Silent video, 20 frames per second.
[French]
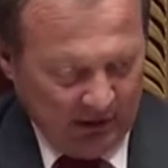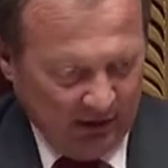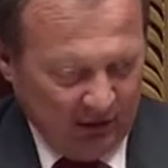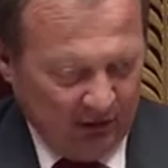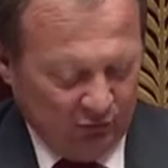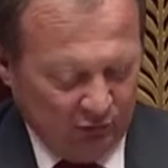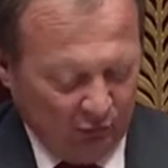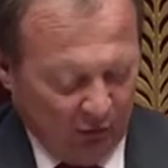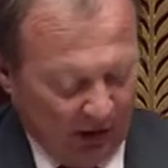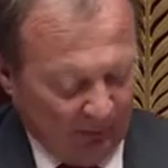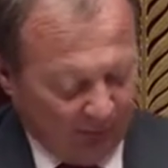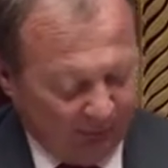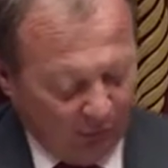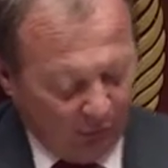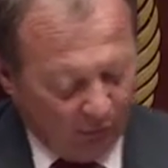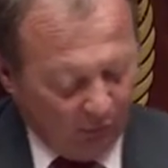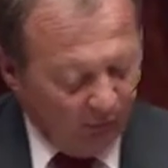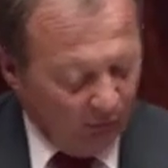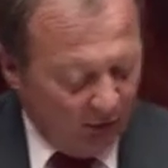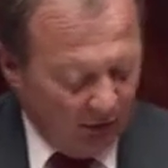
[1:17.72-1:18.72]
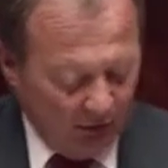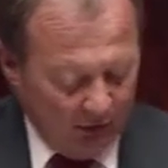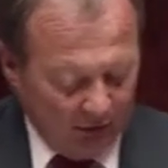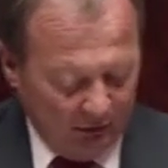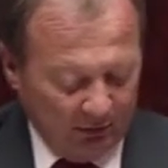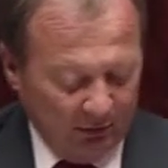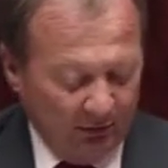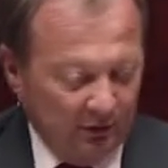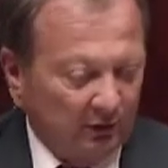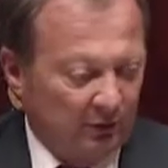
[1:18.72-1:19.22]
Nous rappelons euh,
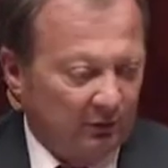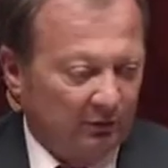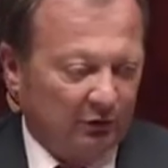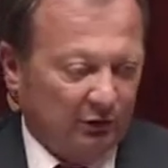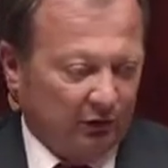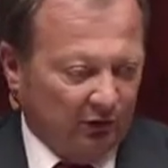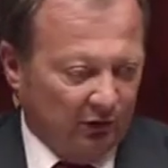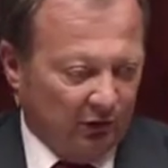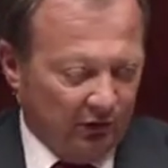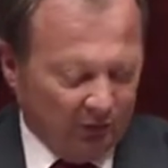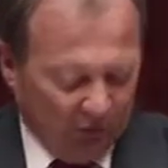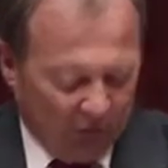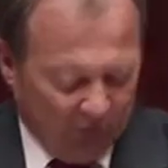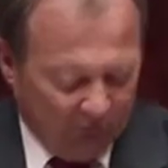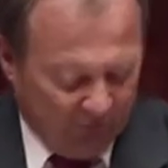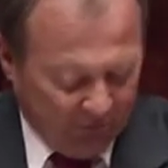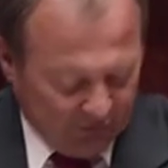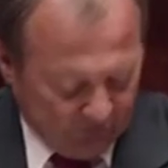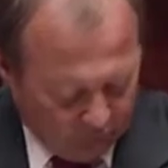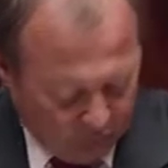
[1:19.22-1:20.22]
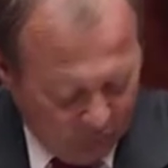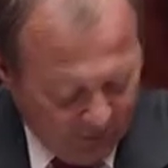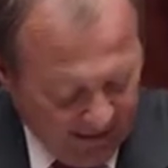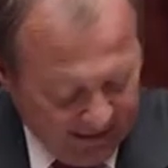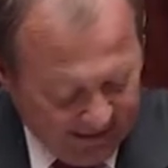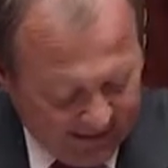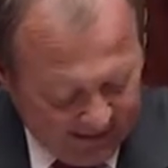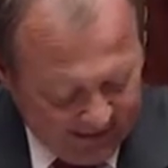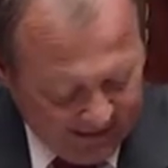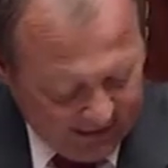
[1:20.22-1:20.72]
qu'en fait, on
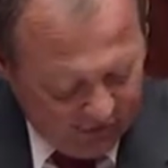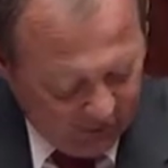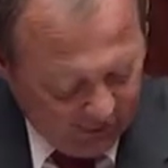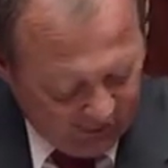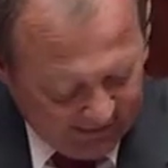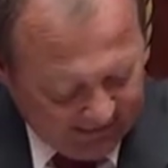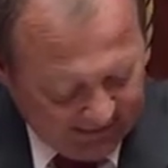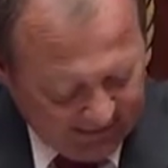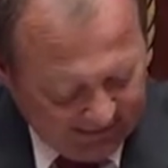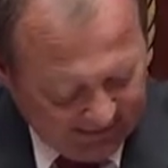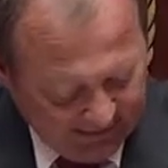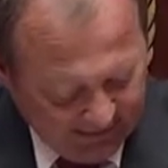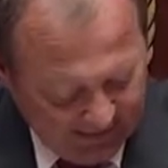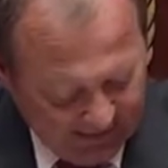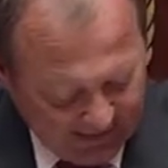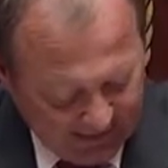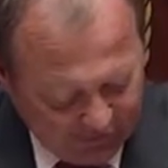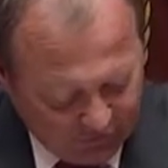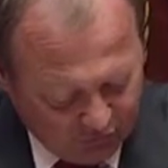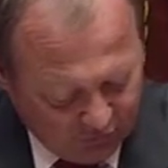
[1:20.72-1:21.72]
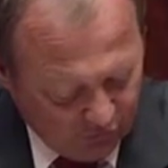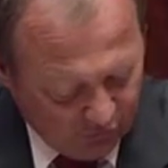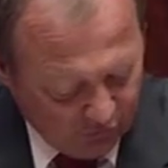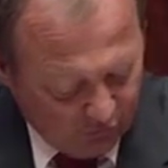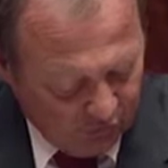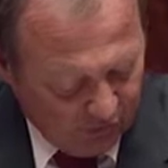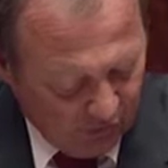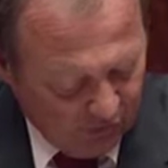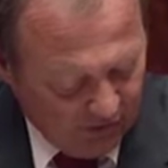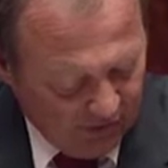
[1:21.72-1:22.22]
aligne cette règle sur
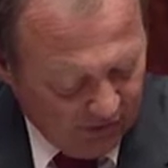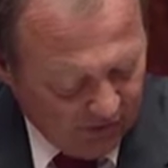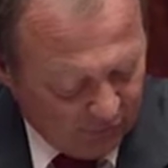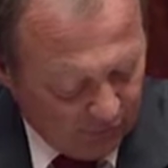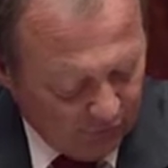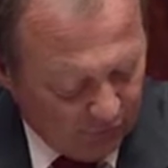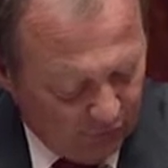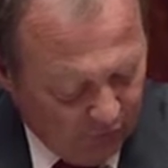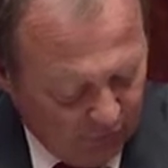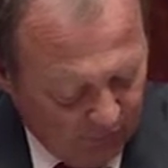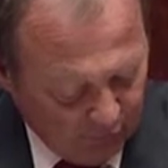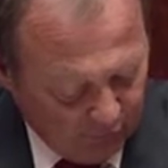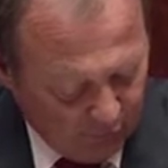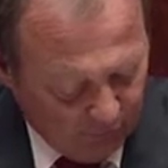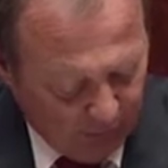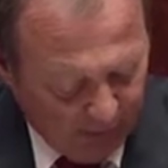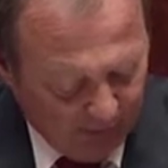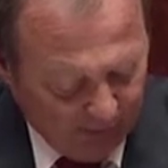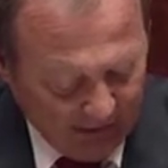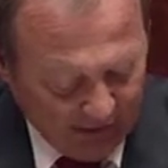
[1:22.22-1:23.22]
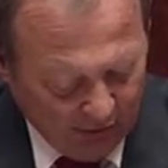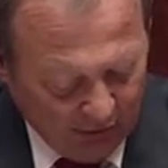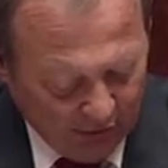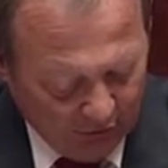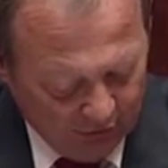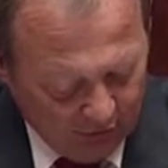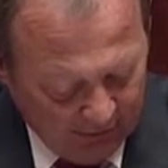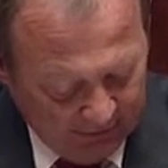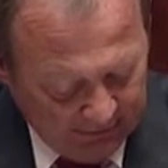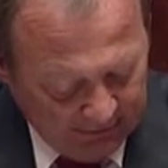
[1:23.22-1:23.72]
euh, les autres formes de
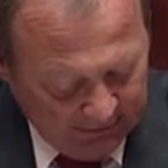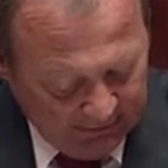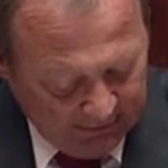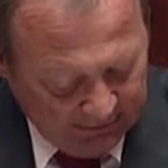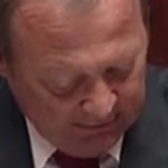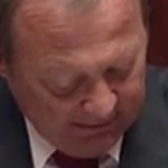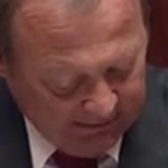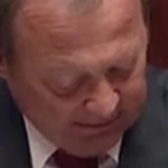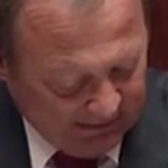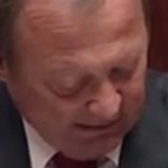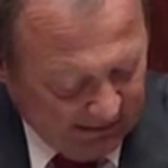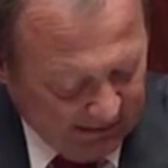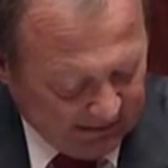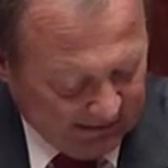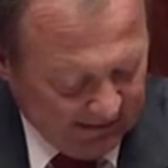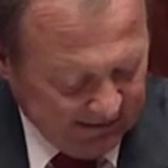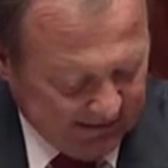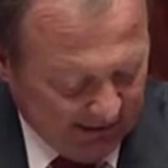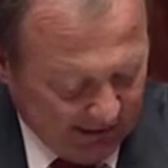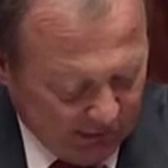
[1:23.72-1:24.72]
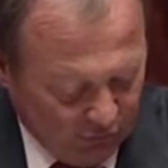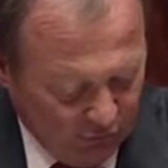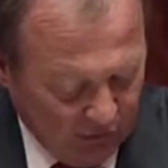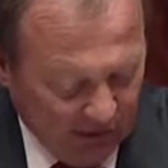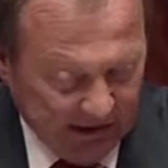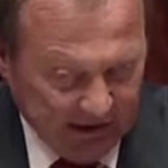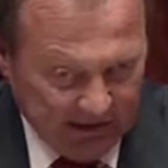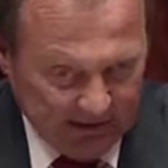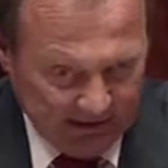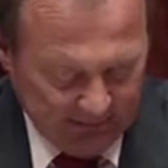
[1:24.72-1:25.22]
propagande, les tracts, les
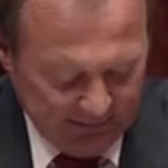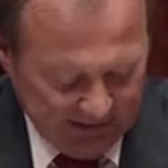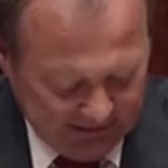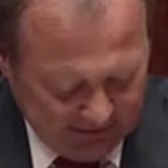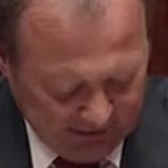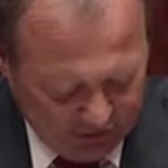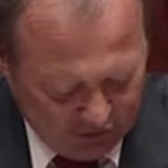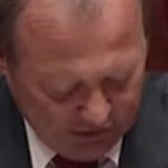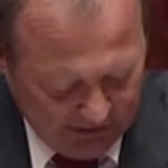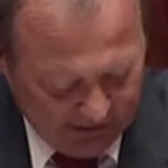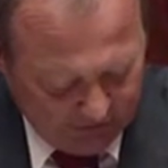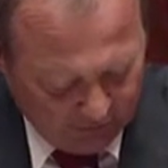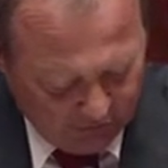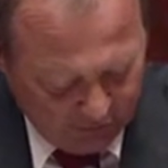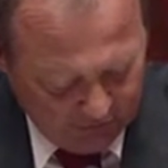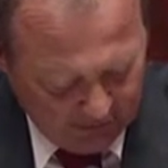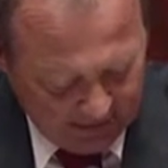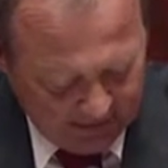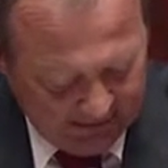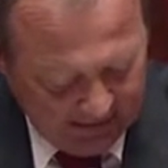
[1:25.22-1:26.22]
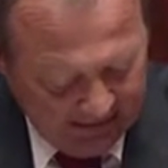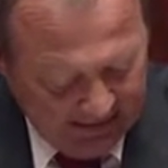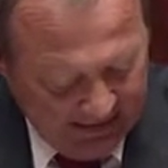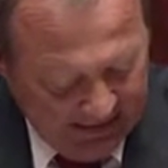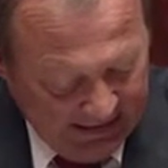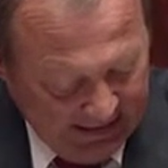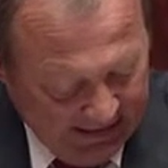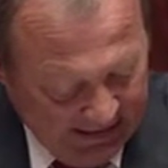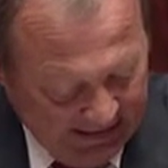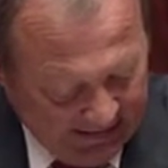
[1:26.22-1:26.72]
circulaires, les messages électroniques,
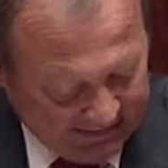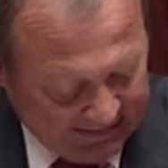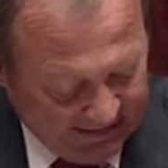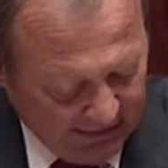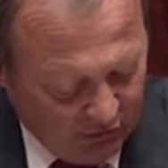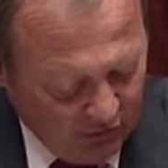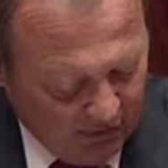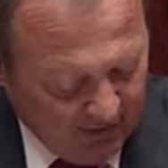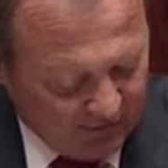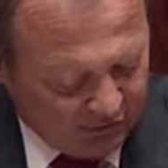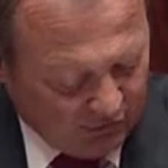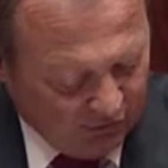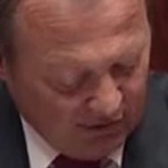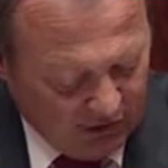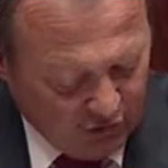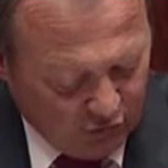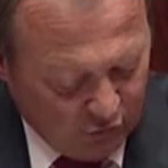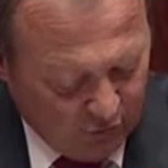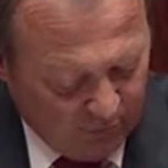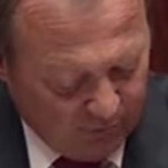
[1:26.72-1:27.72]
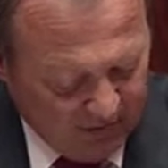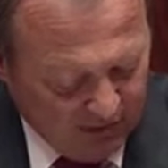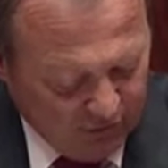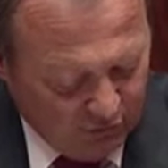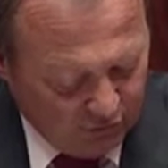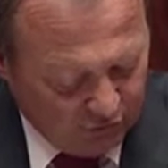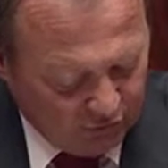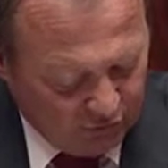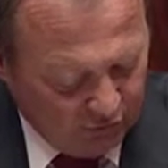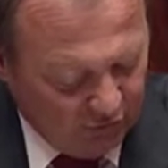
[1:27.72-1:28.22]
ainsi que les sondages d'opinion
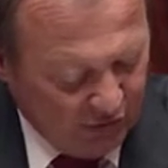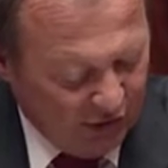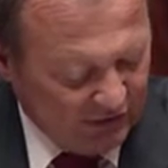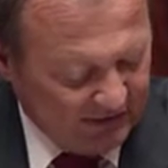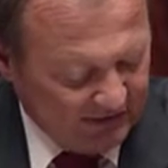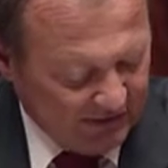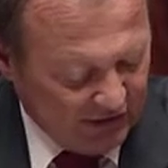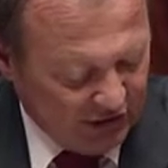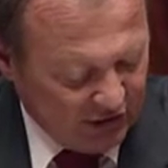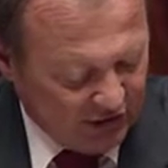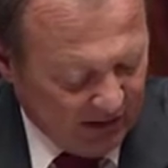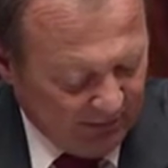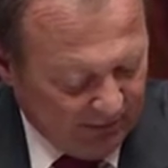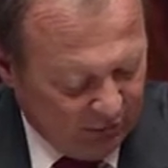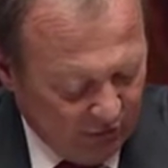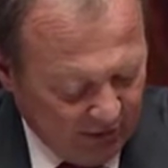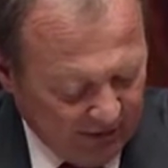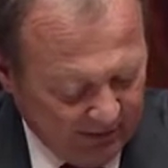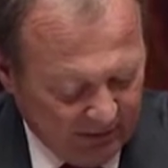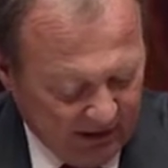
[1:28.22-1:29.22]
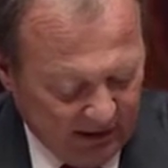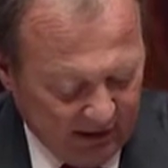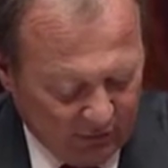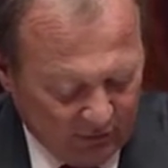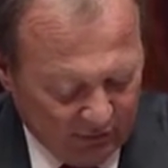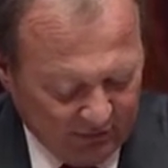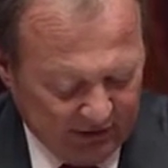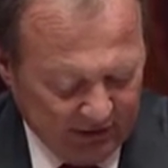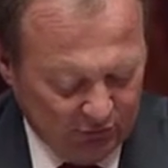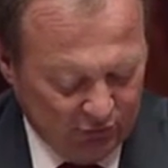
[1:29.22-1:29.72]
sont d'ores et déjà prohibés à
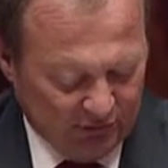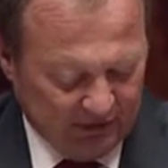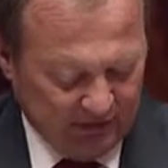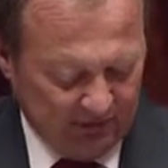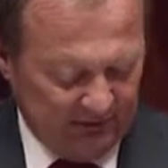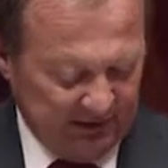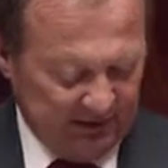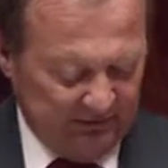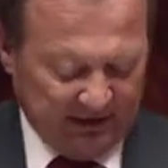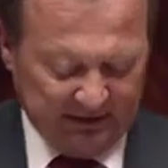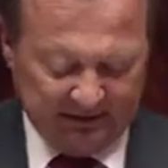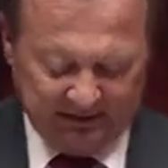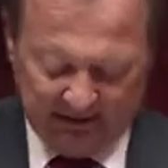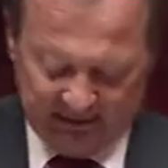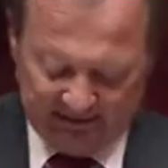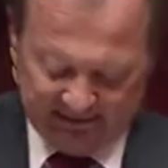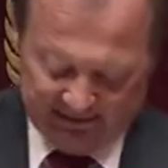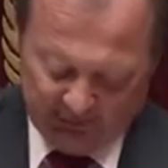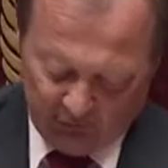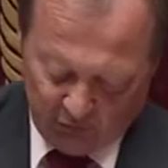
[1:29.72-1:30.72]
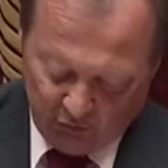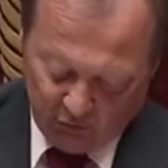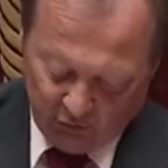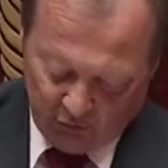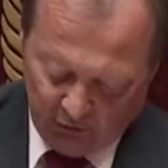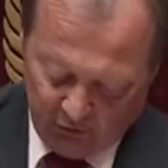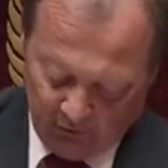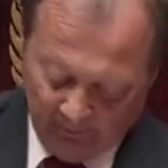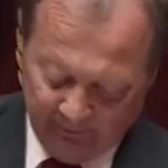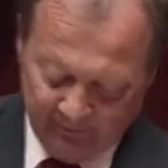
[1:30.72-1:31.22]
compter du samedi matin 0
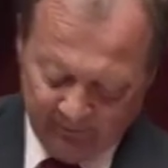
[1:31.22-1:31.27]
heure.